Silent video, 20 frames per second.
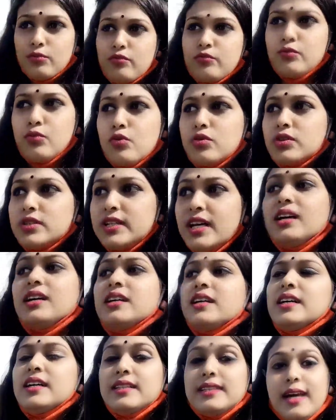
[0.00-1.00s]
ভোগটা
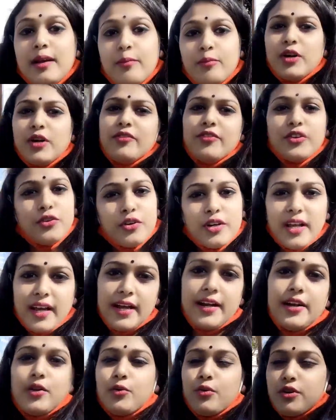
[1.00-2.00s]
তারপরে ভিডিওটা
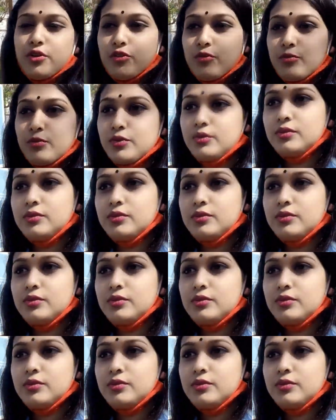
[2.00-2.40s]
এন্ড করে দেবো